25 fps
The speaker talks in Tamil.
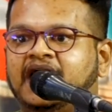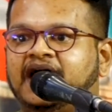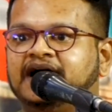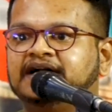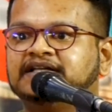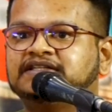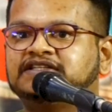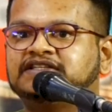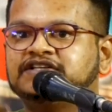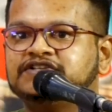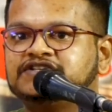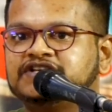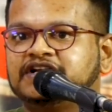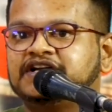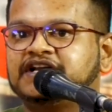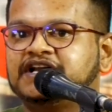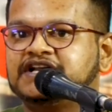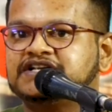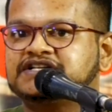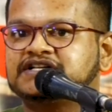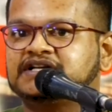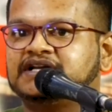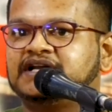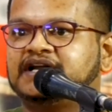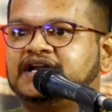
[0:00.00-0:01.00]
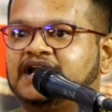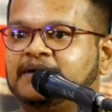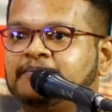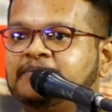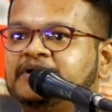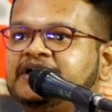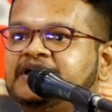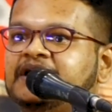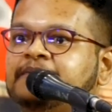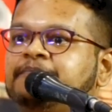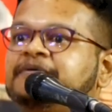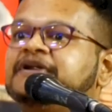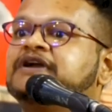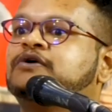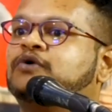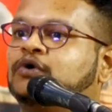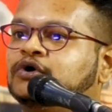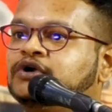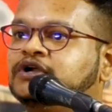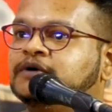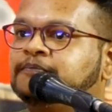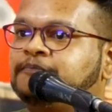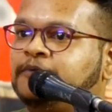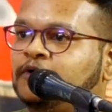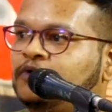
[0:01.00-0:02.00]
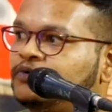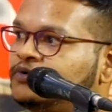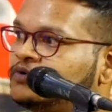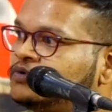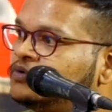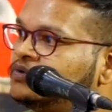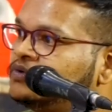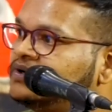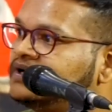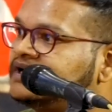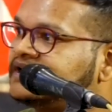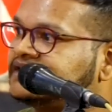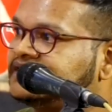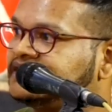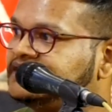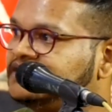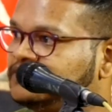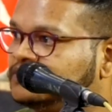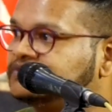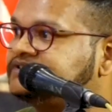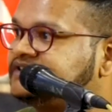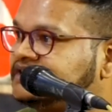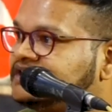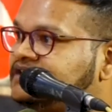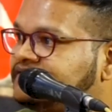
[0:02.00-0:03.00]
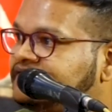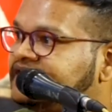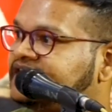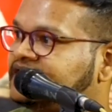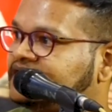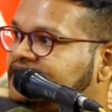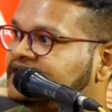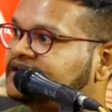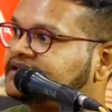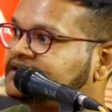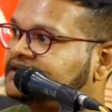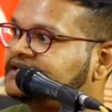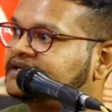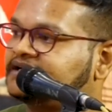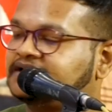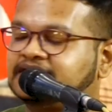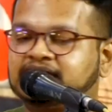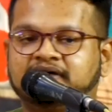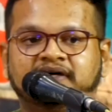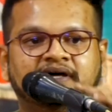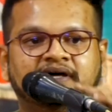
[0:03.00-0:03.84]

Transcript: அடுத்த ஜென்ரேஷனை நம்ம எப்படி கொண்டு போகணுங்கிறத யோசிக்க வைக்கிறதுக்கு